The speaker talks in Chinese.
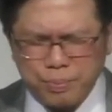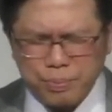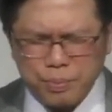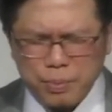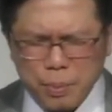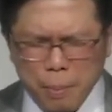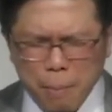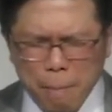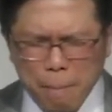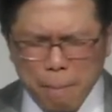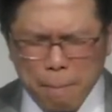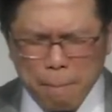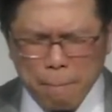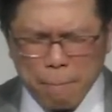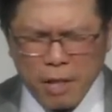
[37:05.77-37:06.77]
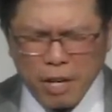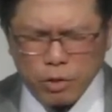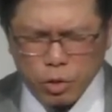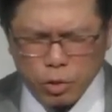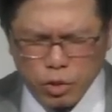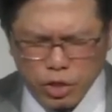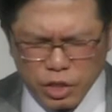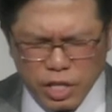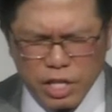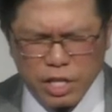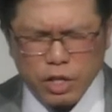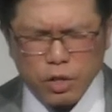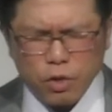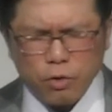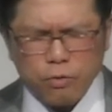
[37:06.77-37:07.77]
不去呢，去信靠自
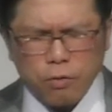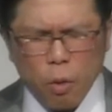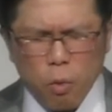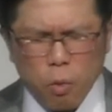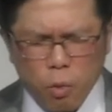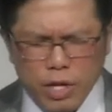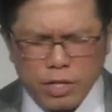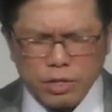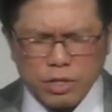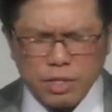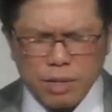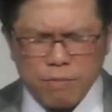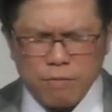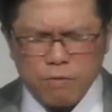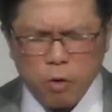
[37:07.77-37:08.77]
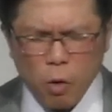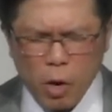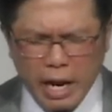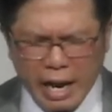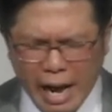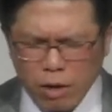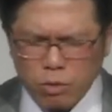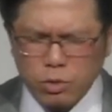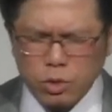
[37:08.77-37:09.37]
己，而是去信靠你。